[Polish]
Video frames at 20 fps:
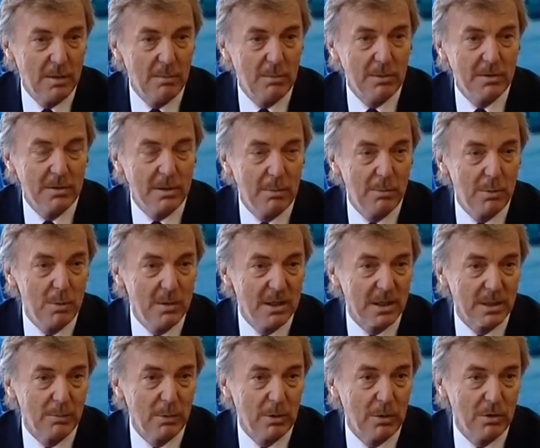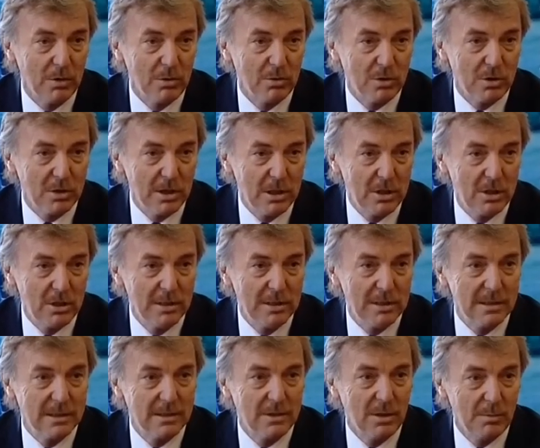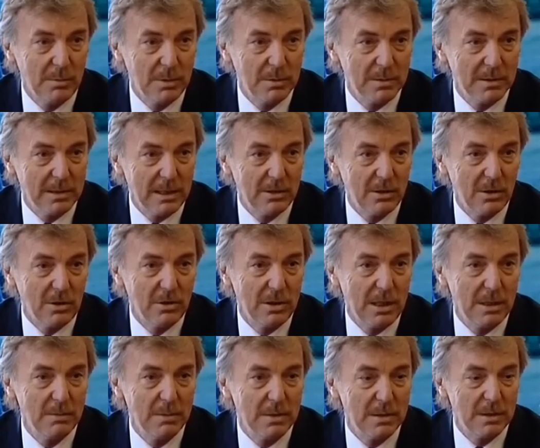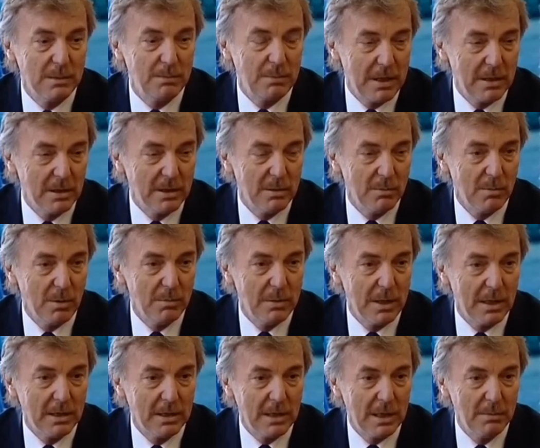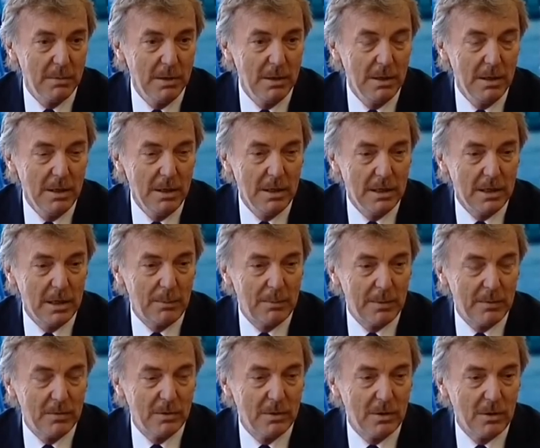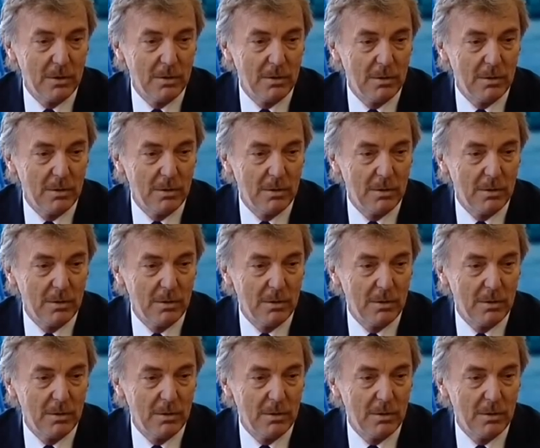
Polska piłka z Pogonią Szczecin, z dobrym stadionem, z pięknym obiektem na pewno